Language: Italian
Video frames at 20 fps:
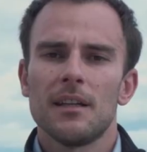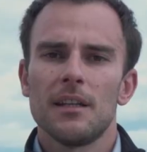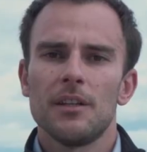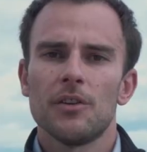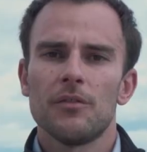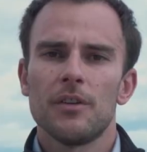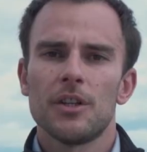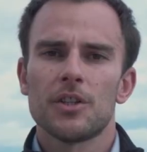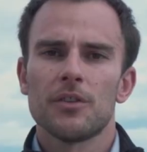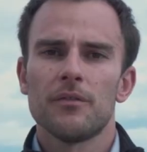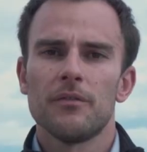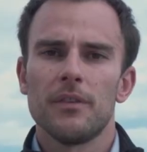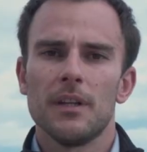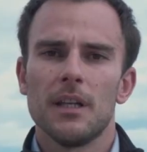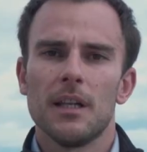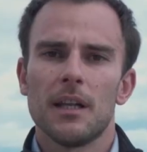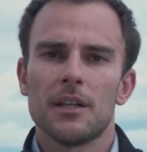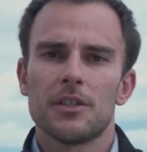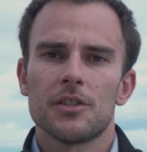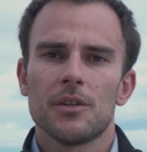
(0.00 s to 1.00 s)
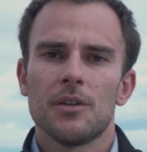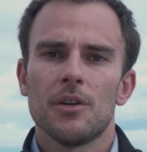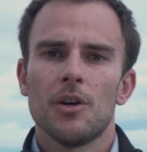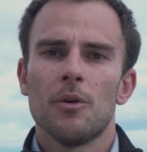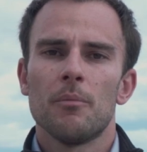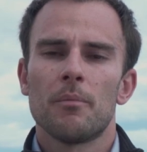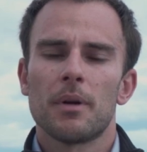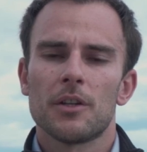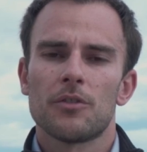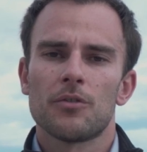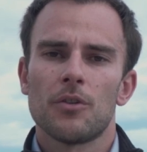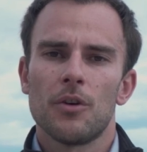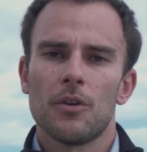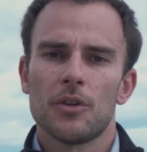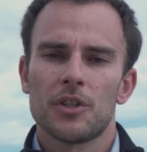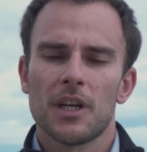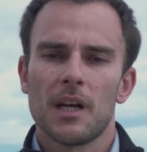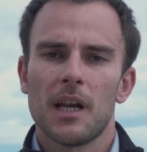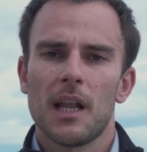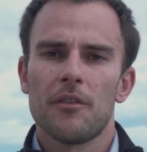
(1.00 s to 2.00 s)
all'Innovation Village, presso
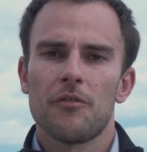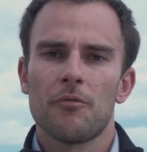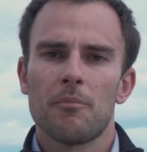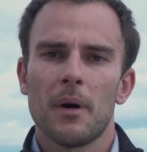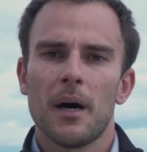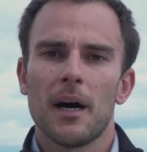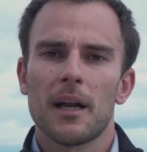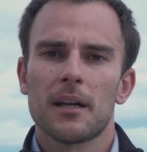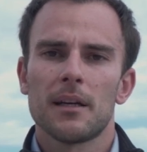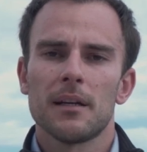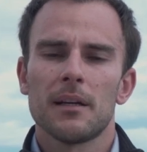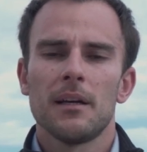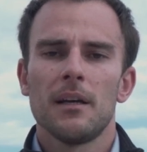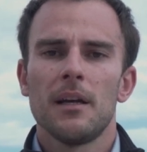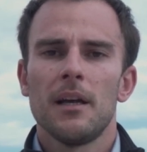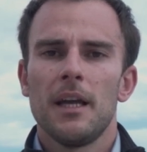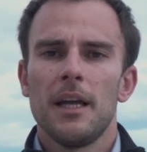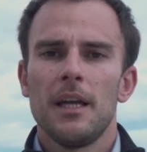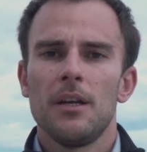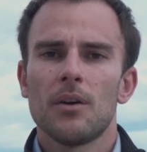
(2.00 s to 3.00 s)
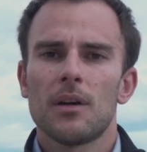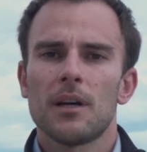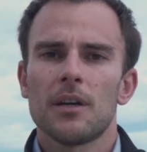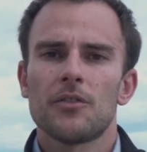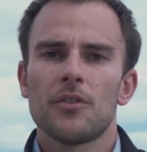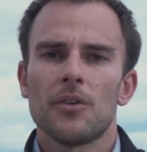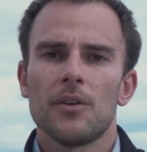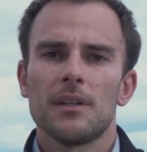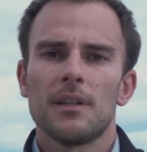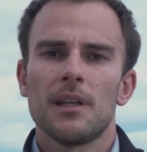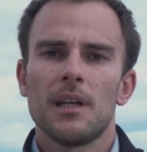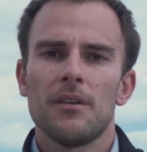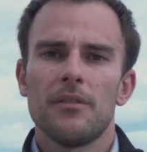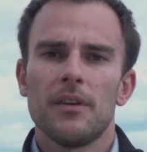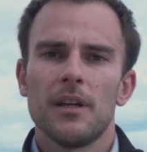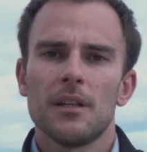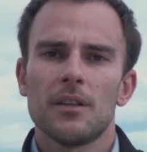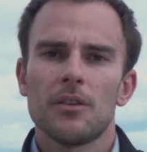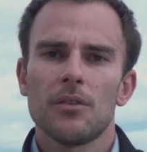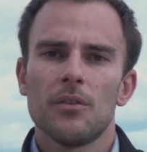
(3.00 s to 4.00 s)
l'Ocean Live Park, in occasione
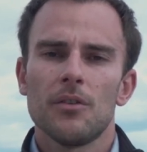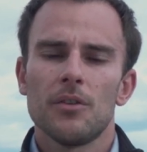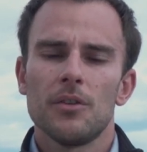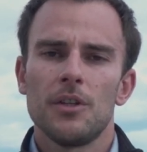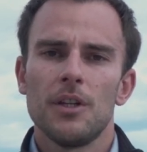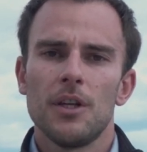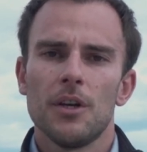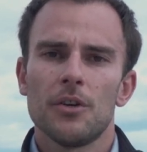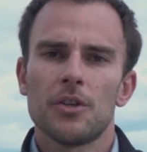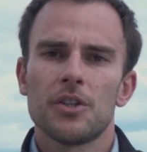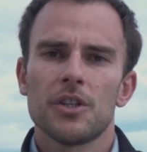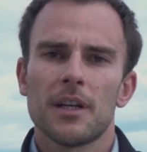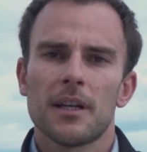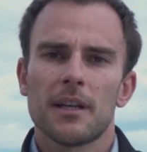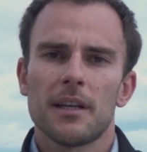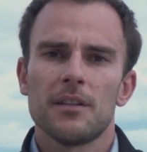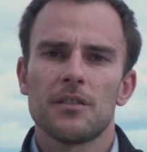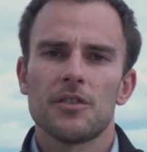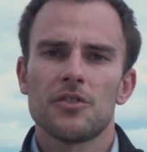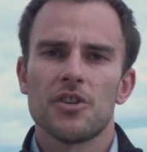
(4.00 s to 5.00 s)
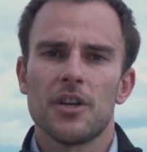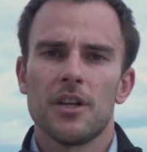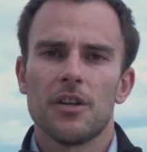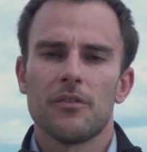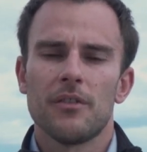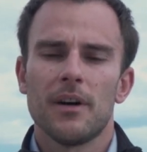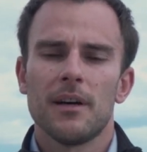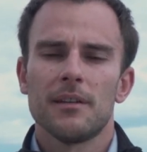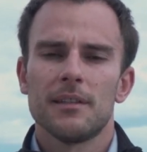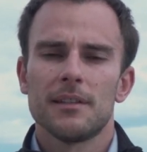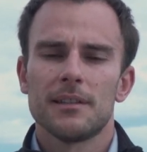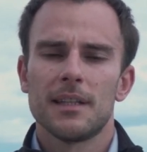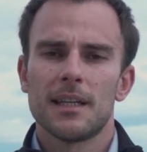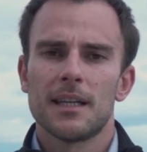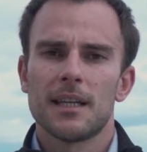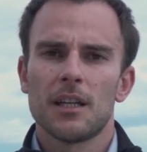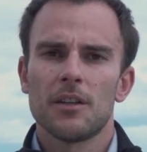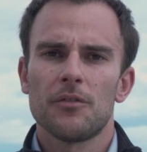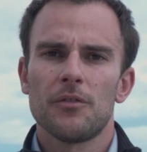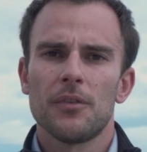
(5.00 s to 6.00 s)
dell'evento The Ocean Race Genova, The Grand